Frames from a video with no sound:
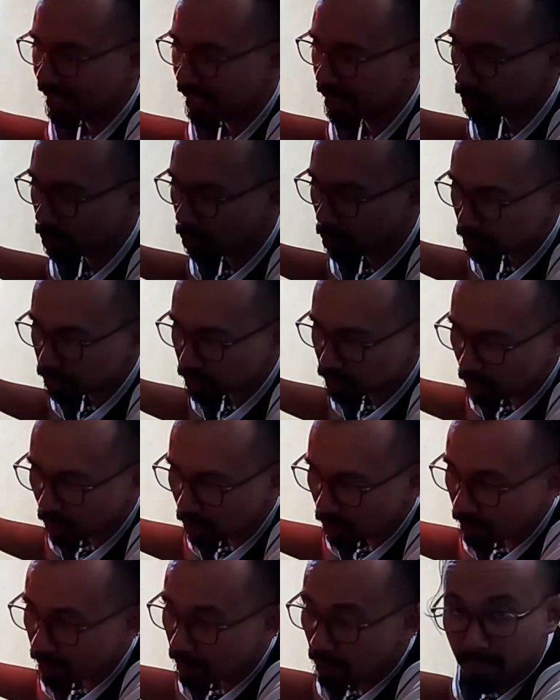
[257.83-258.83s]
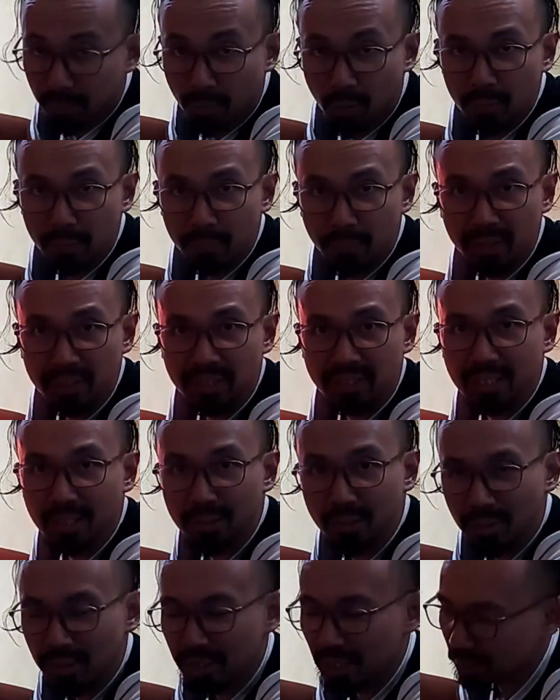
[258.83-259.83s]
And also 4.0
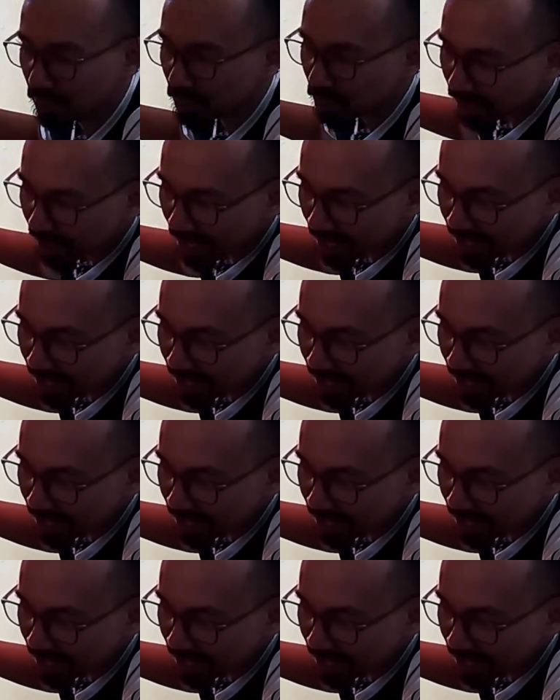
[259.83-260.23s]
rin yung